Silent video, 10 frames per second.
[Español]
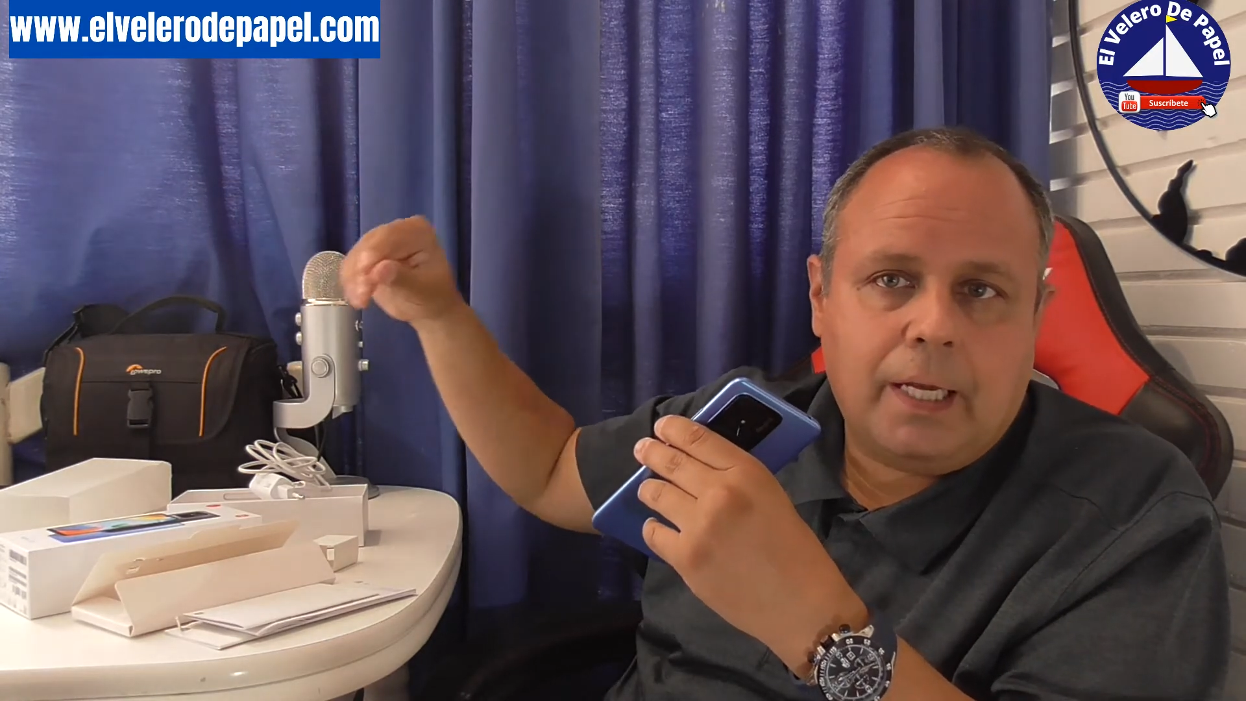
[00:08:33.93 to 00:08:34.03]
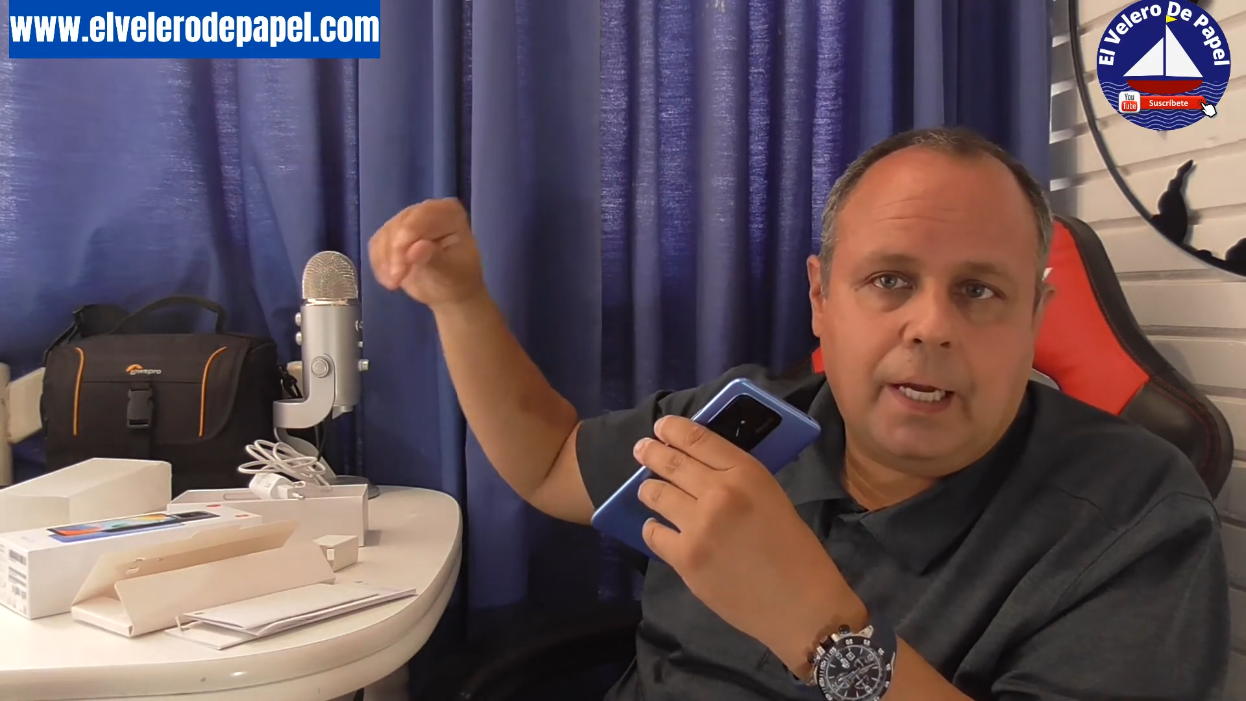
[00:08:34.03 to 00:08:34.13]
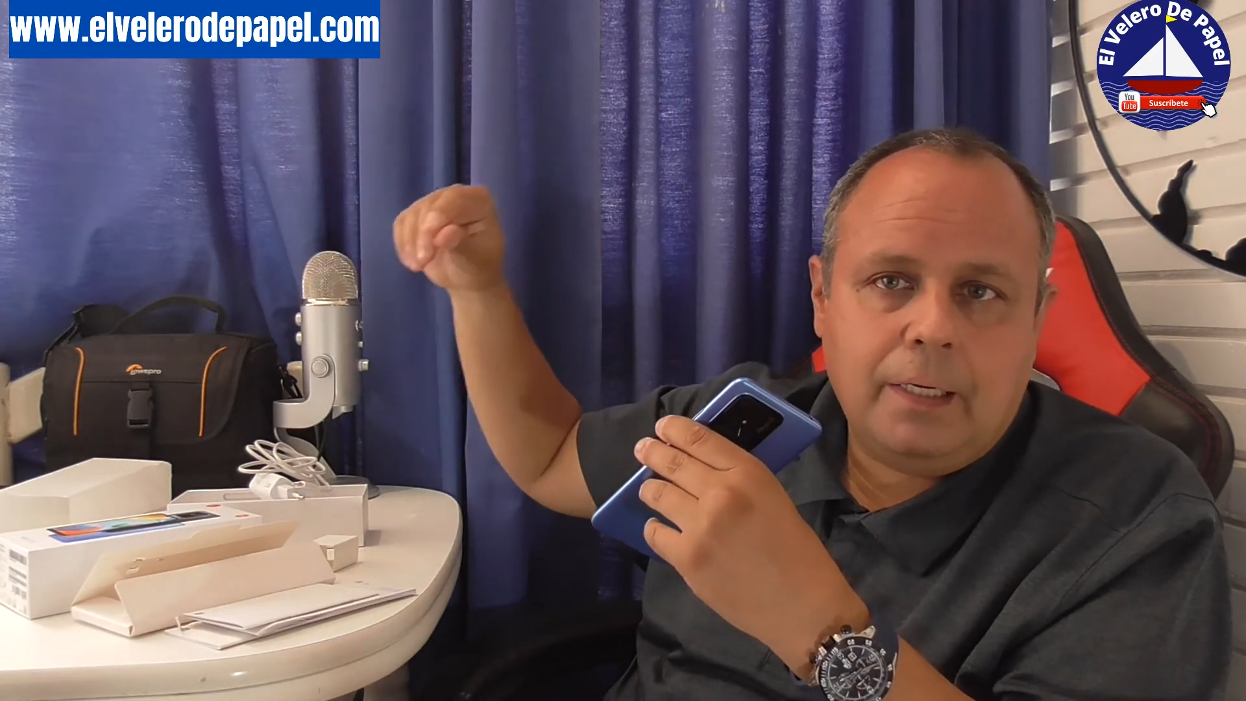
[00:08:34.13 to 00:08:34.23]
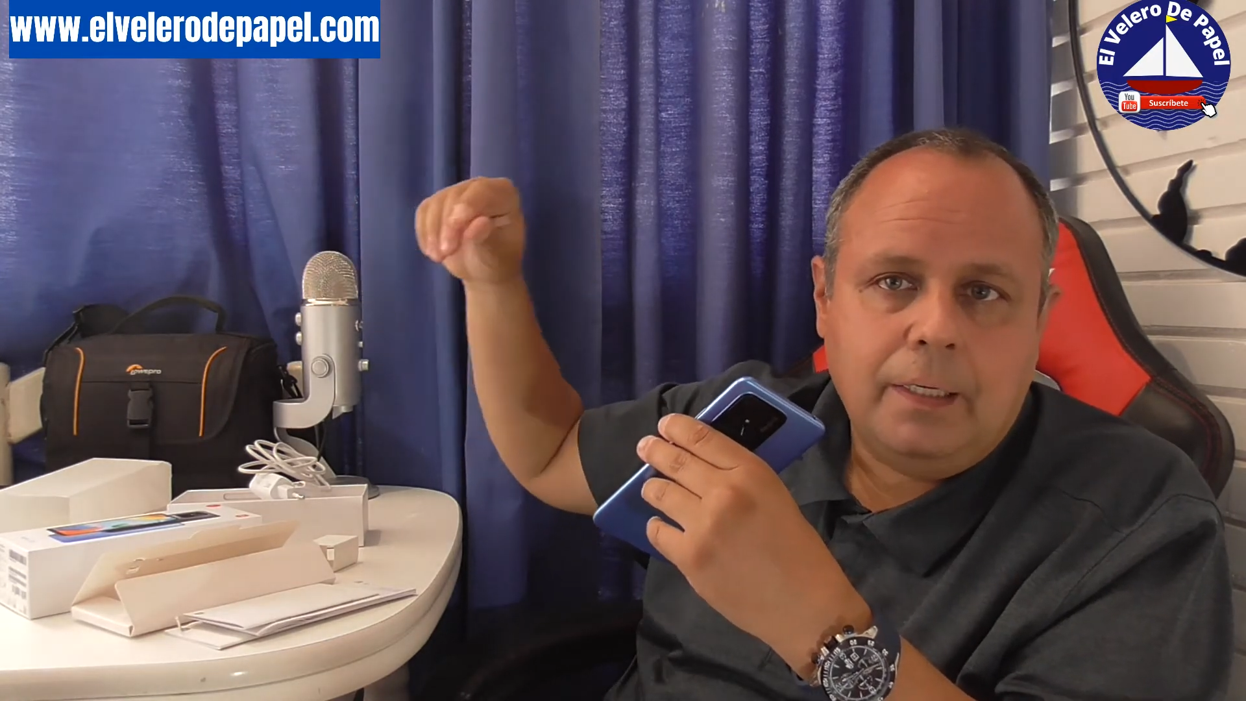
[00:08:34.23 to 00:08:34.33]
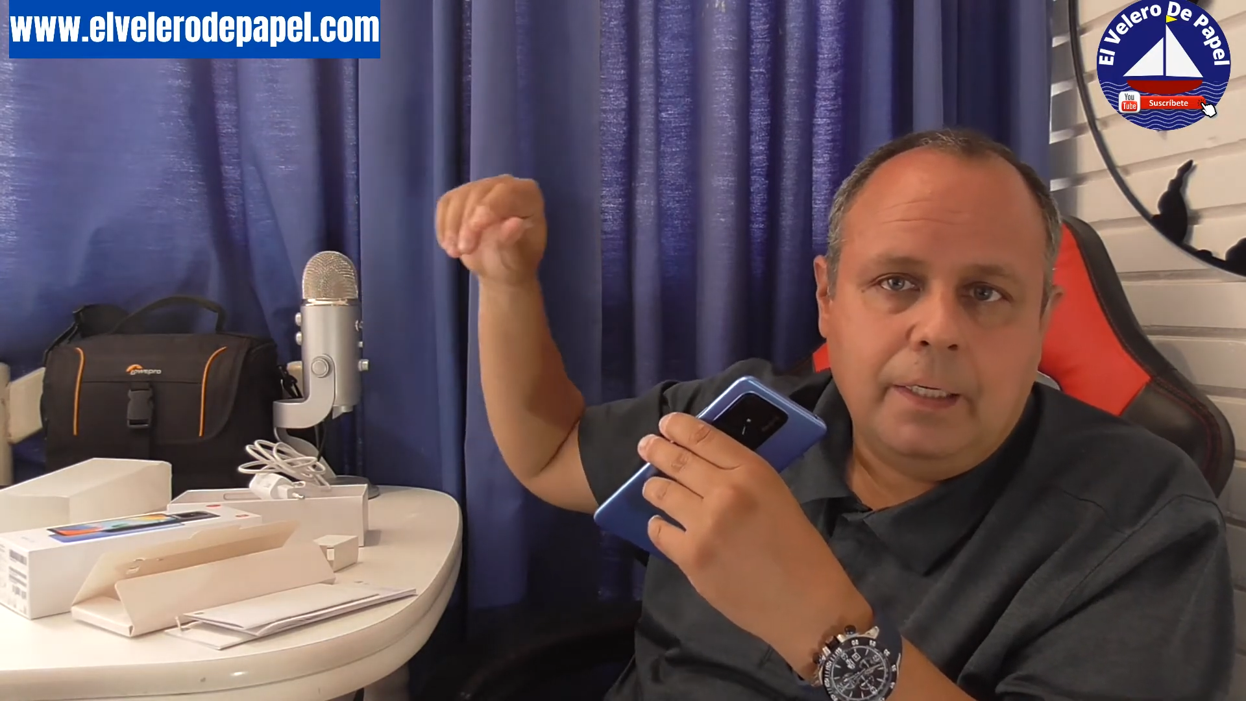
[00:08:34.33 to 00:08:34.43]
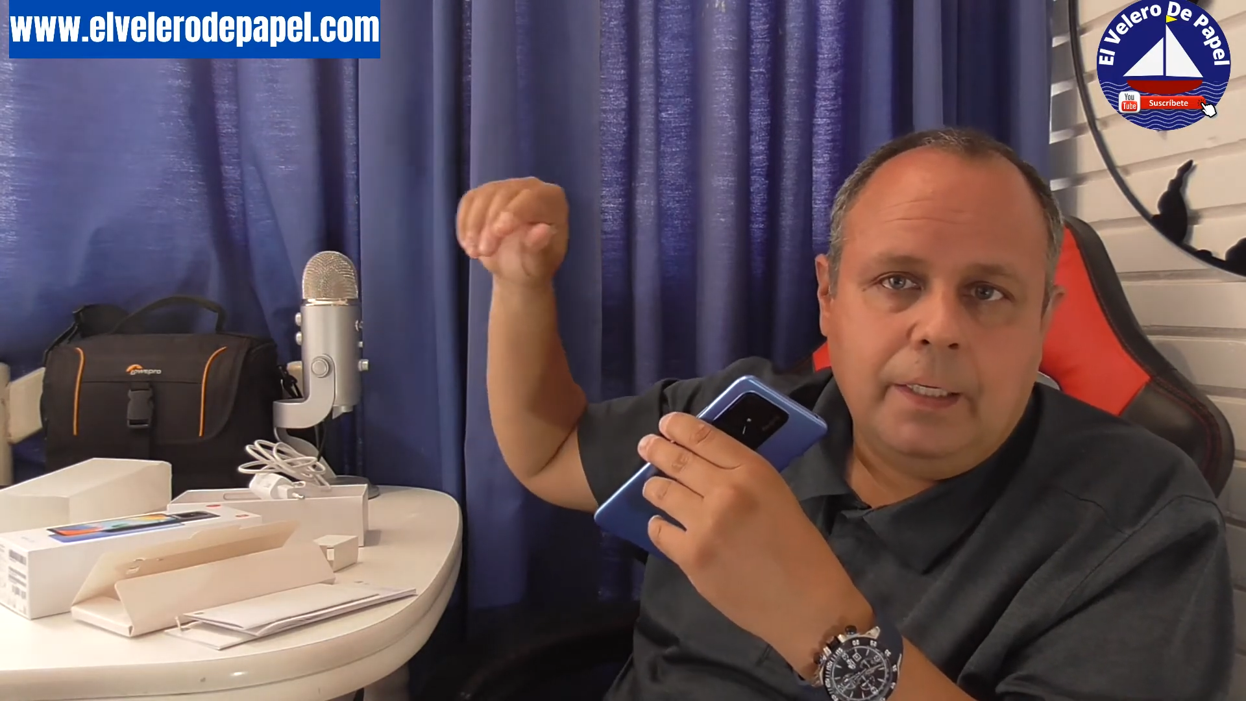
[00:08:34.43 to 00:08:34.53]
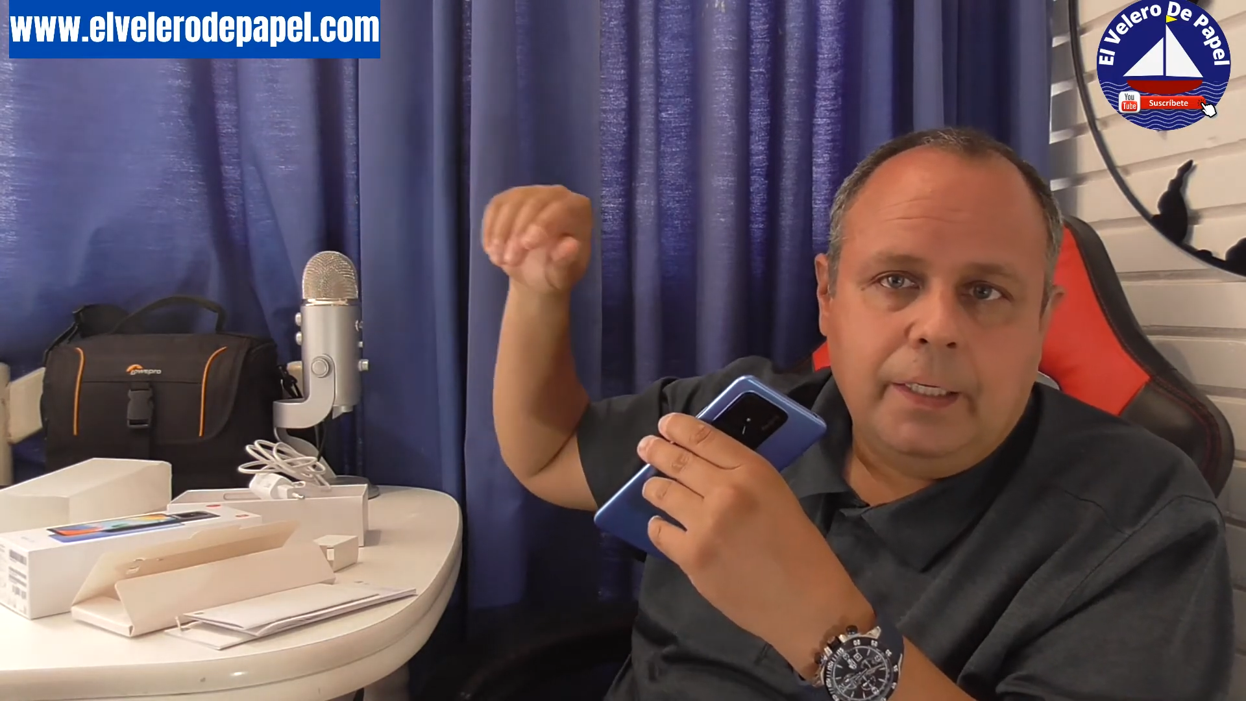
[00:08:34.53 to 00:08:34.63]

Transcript: tal